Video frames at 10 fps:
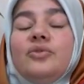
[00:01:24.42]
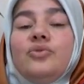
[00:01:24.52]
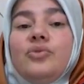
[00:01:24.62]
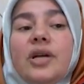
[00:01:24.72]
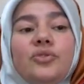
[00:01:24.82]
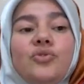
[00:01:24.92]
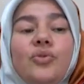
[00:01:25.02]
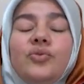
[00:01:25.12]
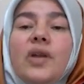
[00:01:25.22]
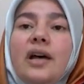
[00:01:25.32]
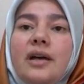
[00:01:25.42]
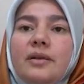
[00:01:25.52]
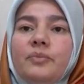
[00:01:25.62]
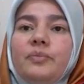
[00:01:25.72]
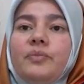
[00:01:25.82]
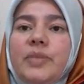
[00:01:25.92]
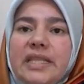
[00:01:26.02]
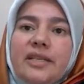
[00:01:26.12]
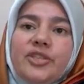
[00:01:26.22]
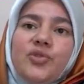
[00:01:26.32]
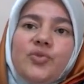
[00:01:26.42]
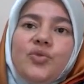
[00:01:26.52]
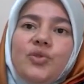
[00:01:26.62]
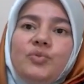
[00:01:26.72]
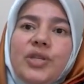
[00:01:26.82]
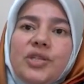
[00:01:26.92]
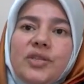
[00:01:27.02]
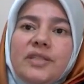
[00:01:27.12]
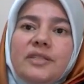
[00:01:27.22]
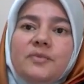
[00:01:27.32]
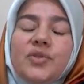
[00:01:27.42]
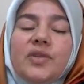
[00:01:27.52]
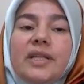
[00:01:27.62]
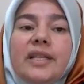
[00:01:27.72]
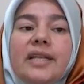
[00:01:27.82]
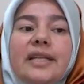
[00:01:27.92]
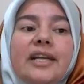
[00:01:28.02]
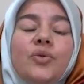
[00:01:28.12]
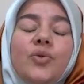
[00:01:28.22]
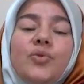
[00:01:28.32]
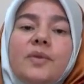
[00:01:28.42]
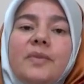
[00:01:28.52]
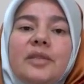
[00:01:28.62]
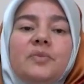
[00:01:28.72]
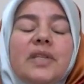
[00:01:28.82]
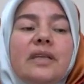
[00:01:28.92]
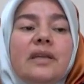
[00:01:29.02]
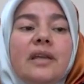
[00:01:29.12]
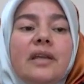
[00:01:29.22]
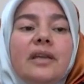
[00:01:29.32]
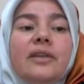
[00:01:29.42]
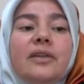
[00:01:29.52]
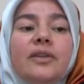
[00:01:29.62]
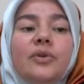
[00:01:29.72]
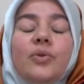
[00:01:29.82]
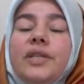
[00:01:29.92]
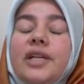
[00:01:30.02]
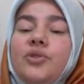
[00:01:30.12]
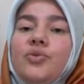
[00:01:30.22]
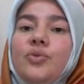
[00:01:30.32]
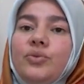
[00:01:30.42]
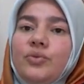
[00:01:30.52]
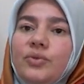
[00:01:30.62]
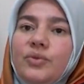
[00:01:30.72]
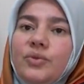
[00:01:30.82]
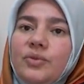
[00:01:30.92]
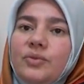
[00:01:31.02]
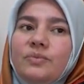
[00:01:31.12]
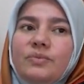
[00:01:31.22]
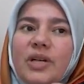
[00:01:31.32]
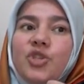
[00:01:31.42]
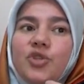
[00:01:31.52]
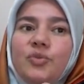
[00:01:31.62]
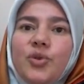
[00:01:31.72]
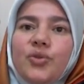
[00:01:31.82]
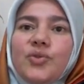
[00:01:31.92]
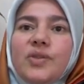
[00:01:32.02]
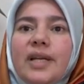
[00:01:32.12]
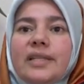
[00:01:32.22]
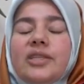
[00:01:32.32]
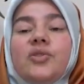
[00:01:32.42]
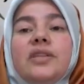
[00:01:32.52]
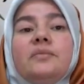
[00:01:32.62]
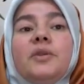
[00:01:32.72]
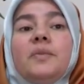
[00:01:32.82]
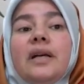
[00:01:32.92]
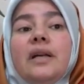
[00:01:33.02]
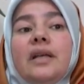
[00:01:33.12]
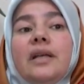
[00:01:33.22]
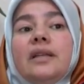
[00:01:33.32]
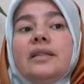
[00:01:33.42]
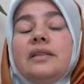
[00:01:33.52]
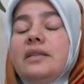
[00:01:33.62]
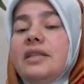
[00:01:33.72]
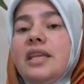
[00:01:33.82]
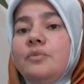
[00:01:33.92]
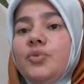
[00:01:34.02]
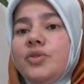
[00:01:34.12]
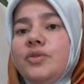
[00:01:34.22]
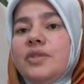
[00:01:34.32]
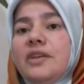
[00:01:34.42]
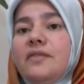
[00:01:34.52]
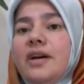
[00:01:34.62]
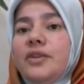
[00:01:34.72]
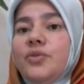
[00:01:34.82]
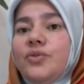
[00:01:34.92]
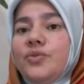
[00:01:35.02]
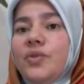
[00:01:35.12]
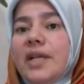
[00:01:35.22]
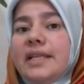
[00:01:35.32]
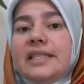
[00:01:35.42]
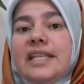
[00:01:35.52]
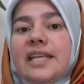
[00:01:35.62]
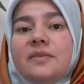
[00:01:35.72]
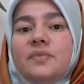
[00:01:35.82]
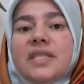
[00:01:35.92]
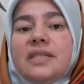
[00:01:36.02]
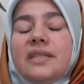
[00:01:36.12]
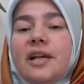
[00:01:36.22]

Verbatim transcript: şu an çok daha beni acıtıyor bu yaşadığımız şeyler. Yani o zaman bile e, o kadar çok e, acımıyordu sanki canım ama niye bunu reva gördüler? Niye biz ne